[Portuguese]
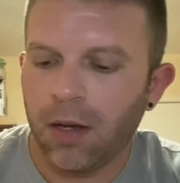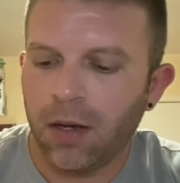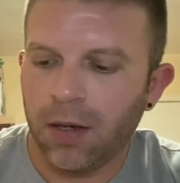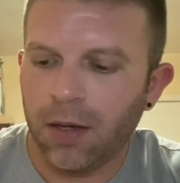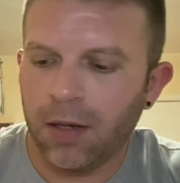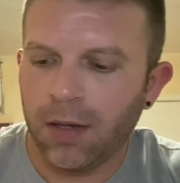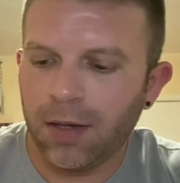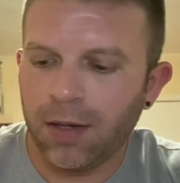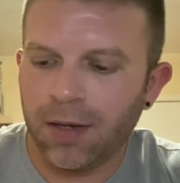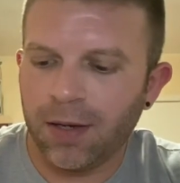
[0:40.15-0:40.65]

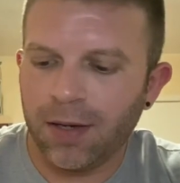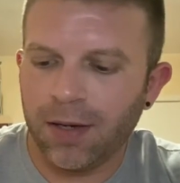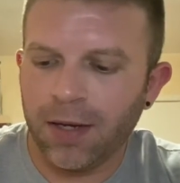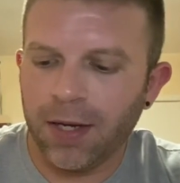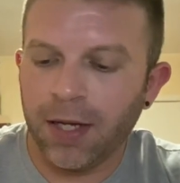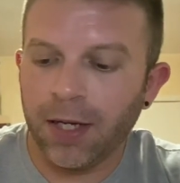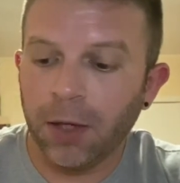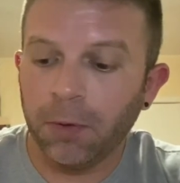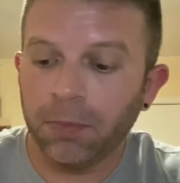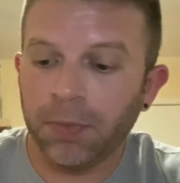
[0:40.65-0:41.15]
Uh,
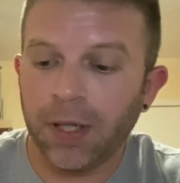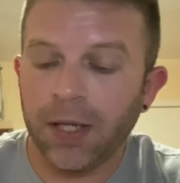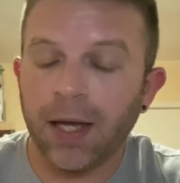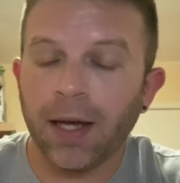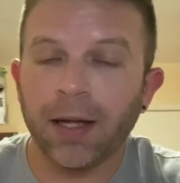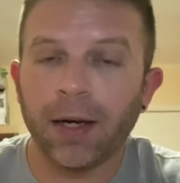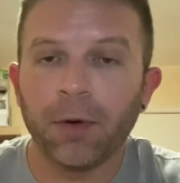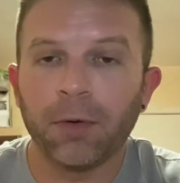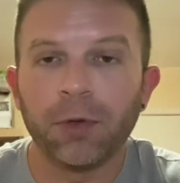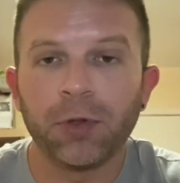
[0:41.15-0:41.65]
e não tem
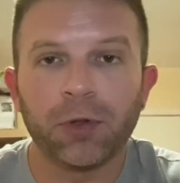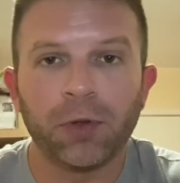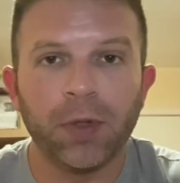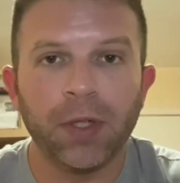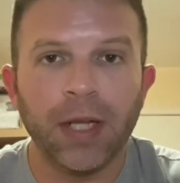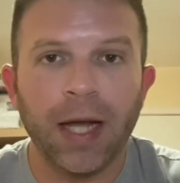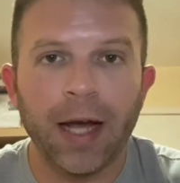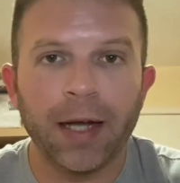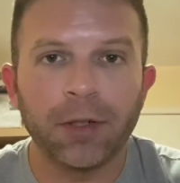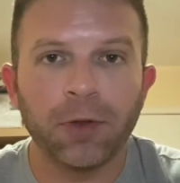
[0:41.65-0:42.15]
aquela
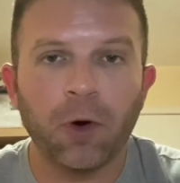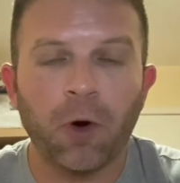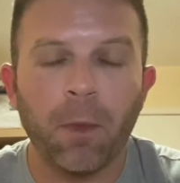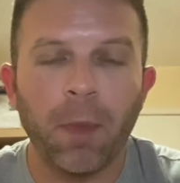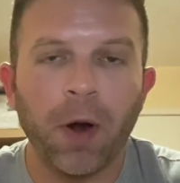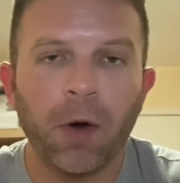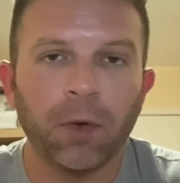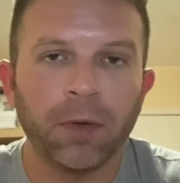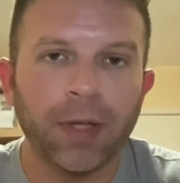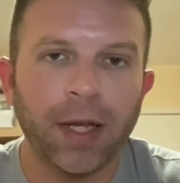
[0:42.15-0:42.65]
continuidade
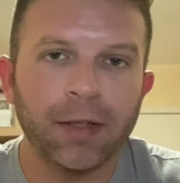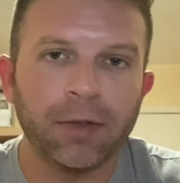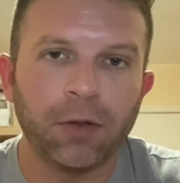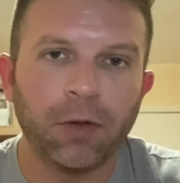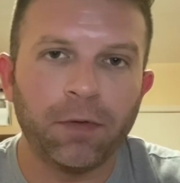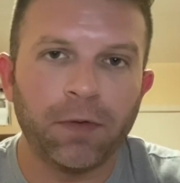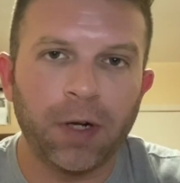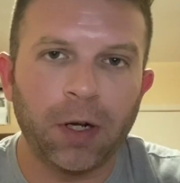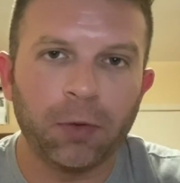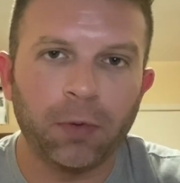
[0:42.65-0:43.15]
como acontece
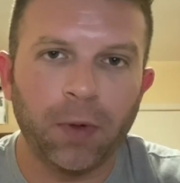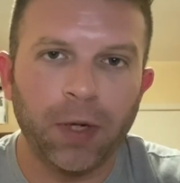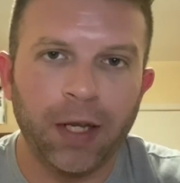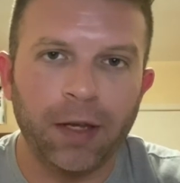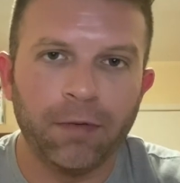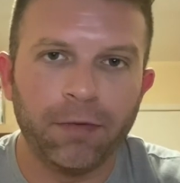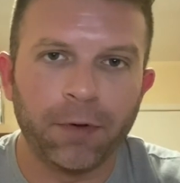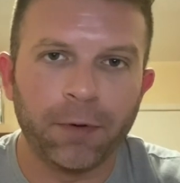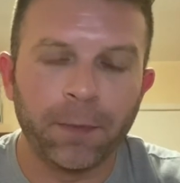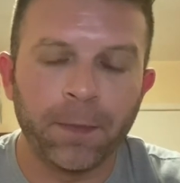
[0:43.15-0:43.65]
no final do
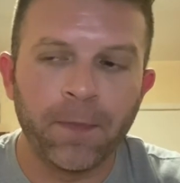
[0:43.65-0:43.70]
livro,